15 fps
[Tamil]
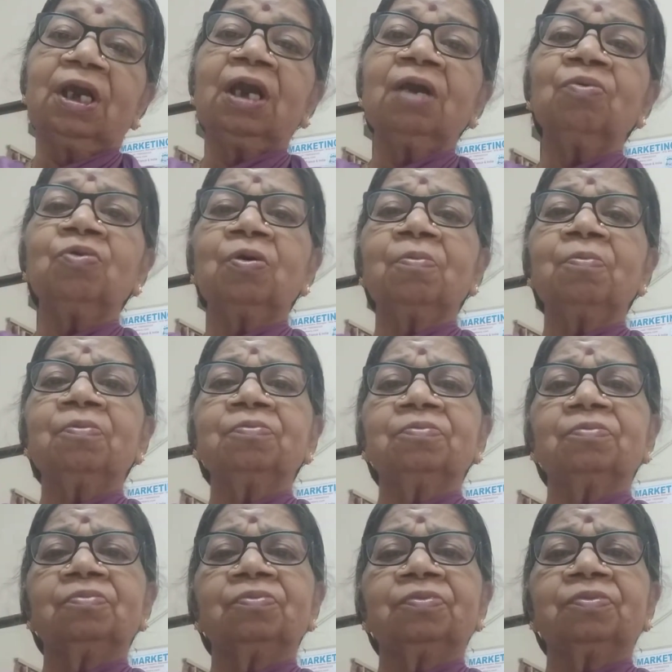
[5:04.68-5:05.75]
ஏன்
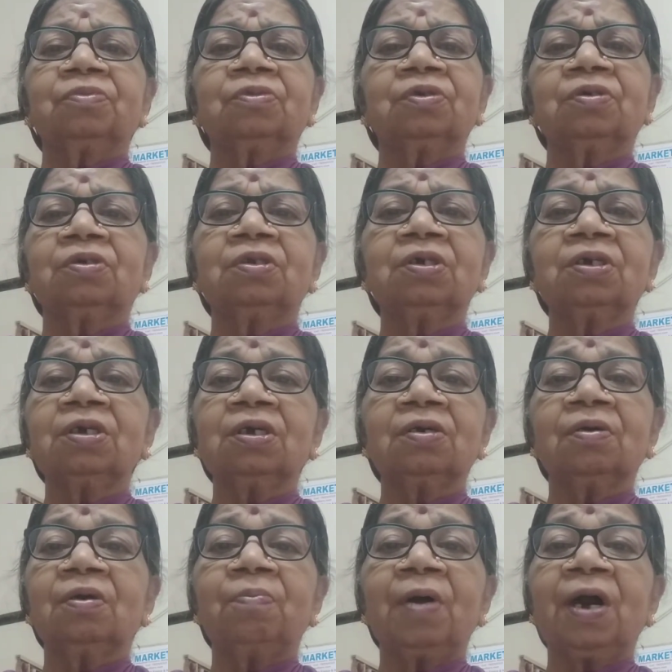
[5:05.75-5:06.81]
இது
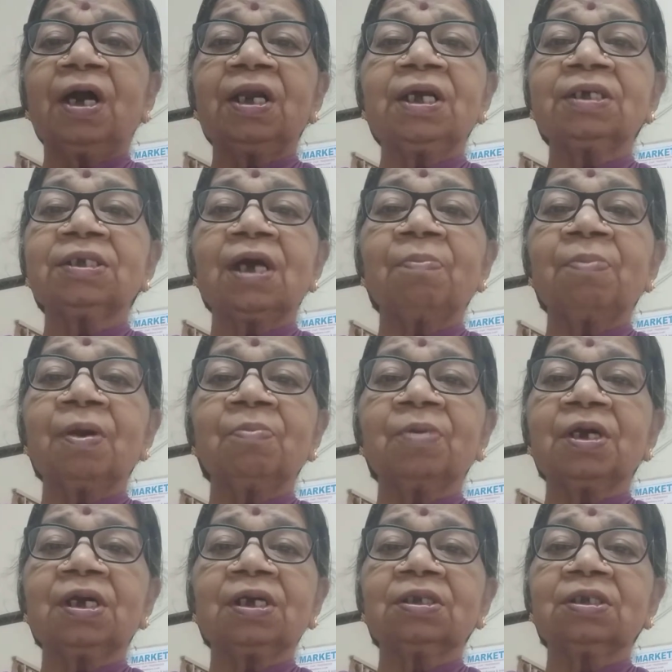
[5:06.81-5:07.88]
பாலே சாப்பிட
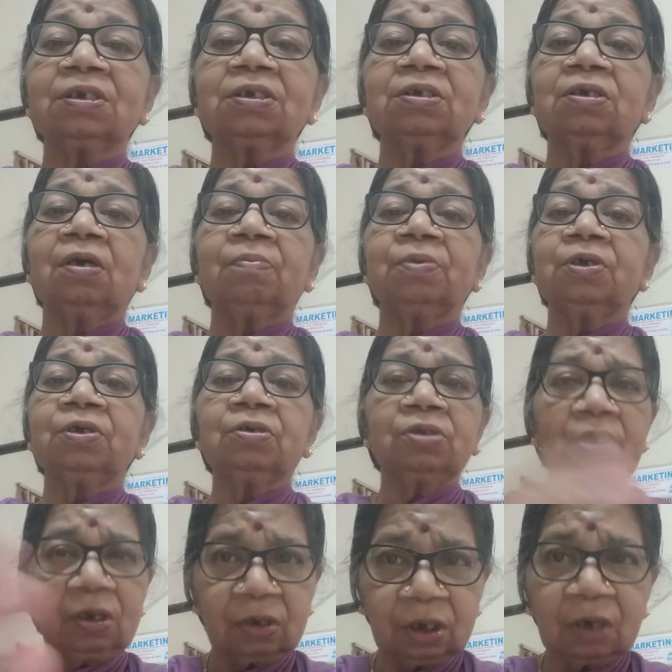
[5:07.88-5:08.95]
மாட்டேங்குது அப்படின்னு
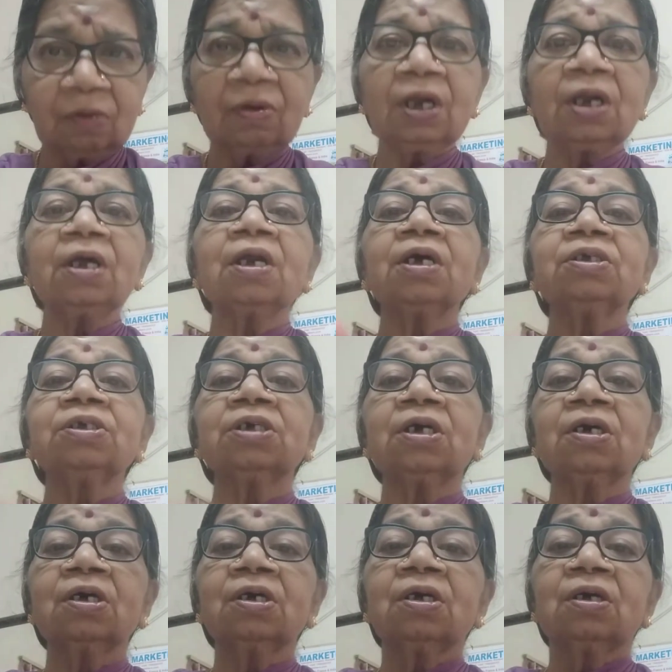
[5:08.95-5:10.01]
தெரியவே இல்லை ராஜா
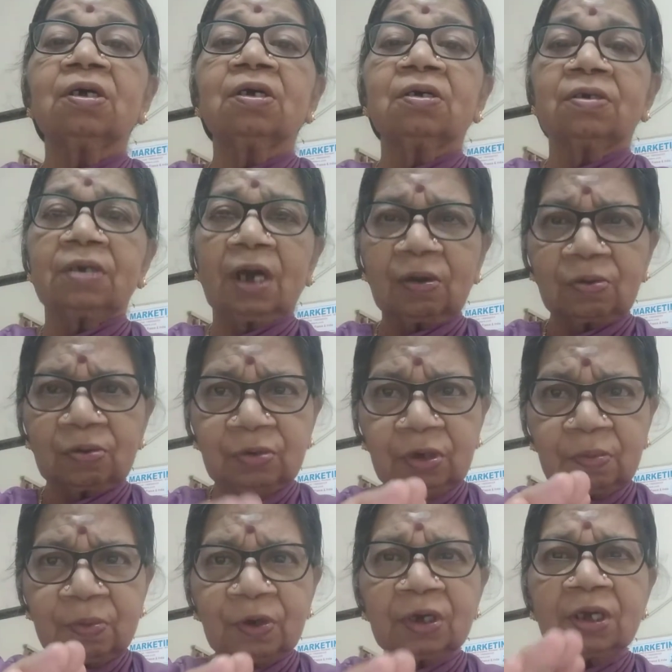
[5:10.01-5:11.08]
நான் கொண்டு
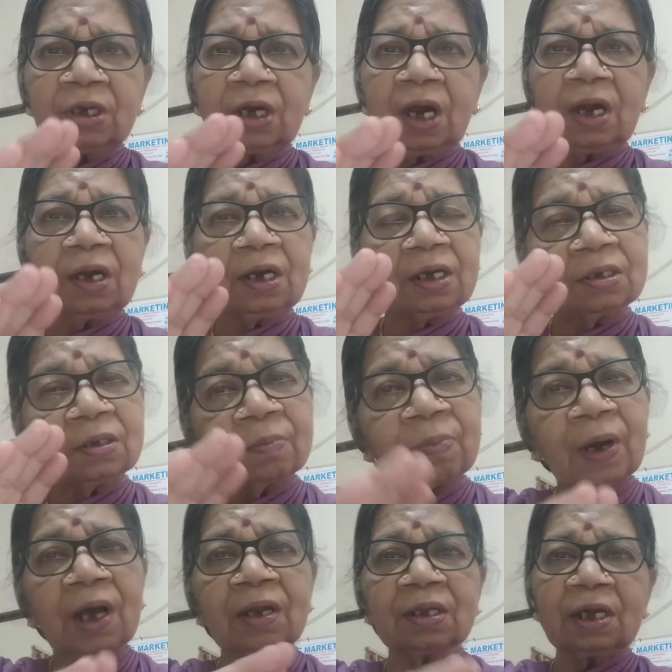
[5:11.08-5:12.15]
போன நாள்லேருந்து
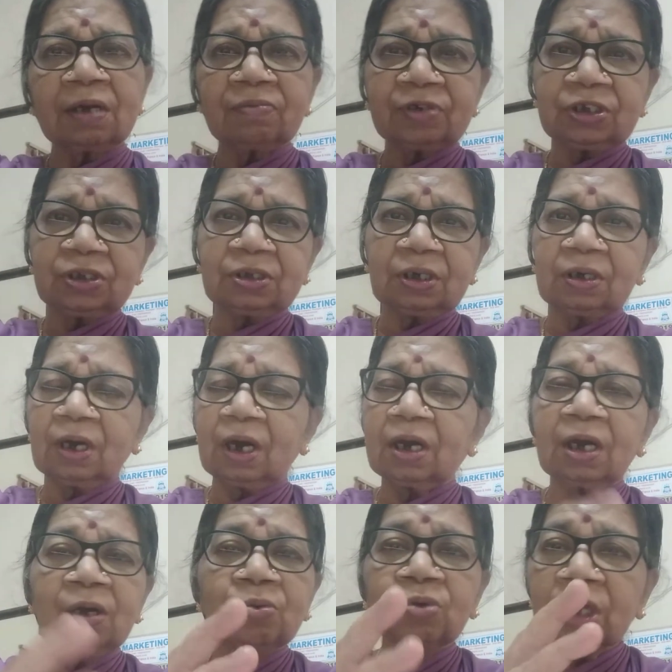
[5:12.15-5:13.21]
பால் தான் வச்சேன்
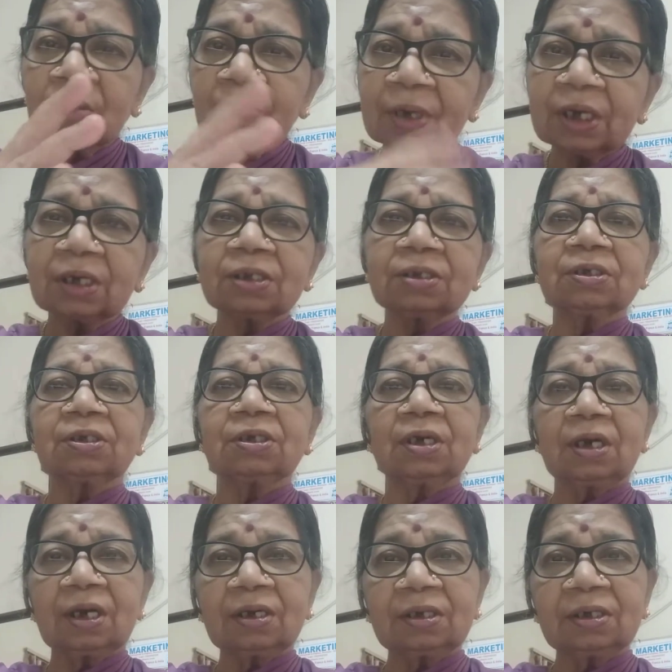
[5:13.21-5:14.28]
ஆனால் குடிக்க
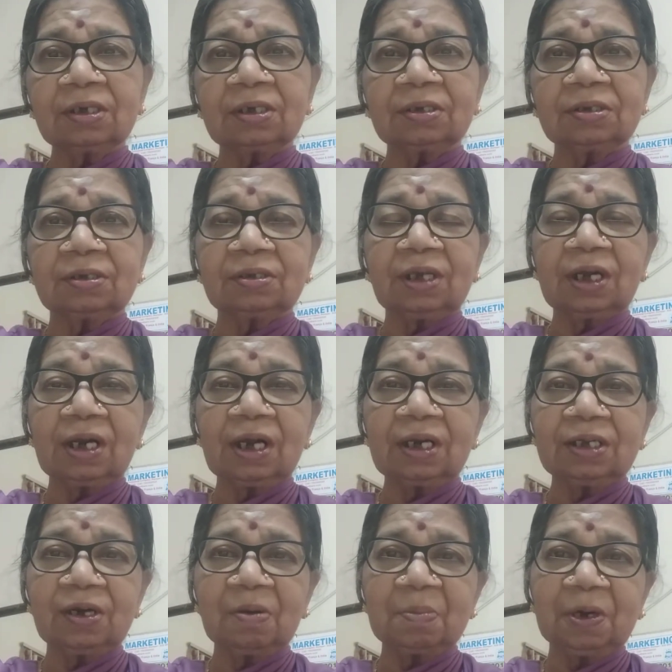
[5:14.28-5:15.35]
மாட்டேங்குதுன்றாரு
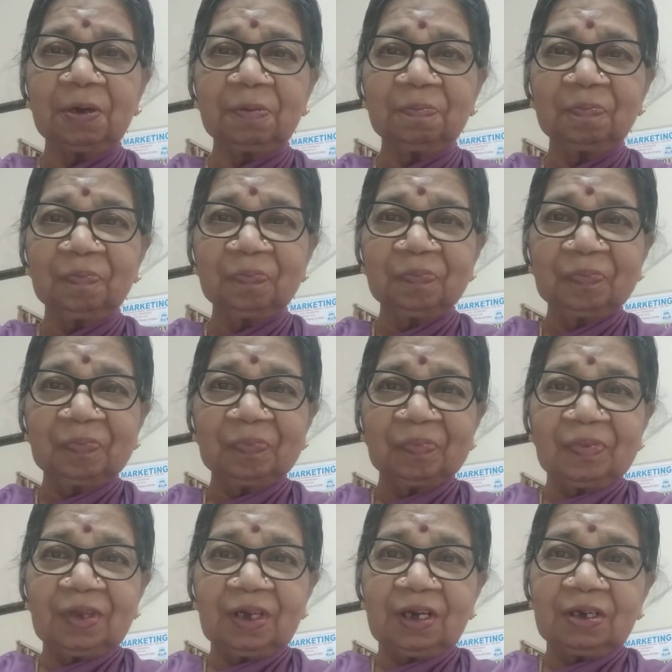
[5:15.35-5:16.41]
தெனாலிராமன்
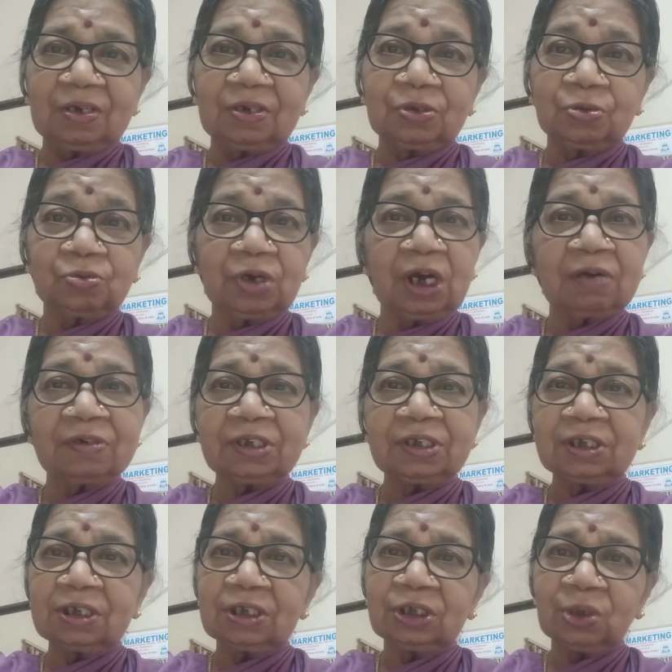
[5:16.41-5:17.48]
சூடாக
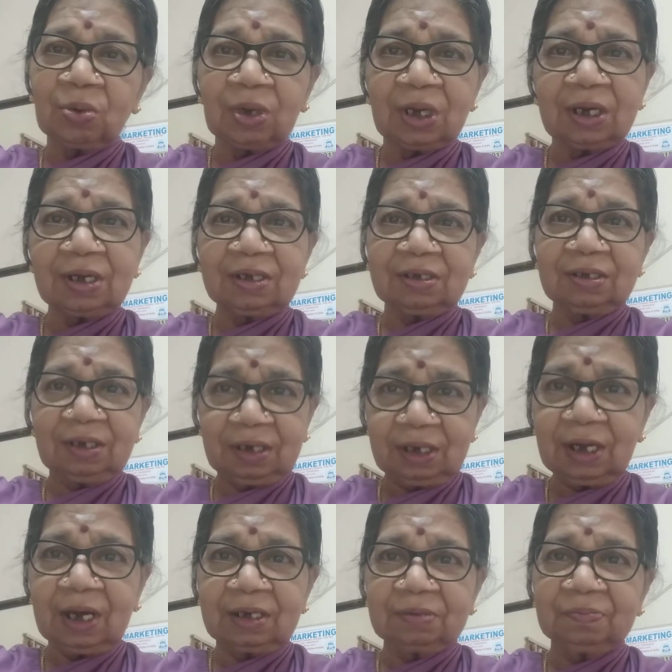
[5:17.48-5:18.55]
வச்சேன்னு சொல்லலை
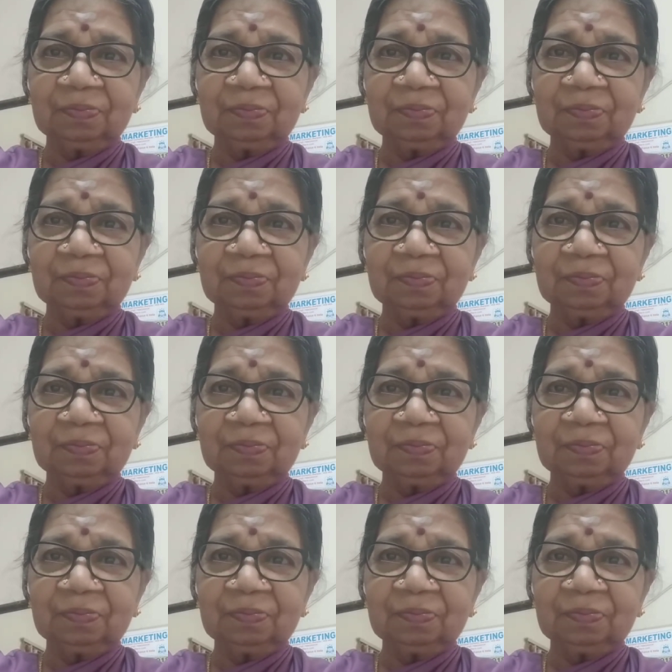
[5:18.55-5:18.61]
இல்லையா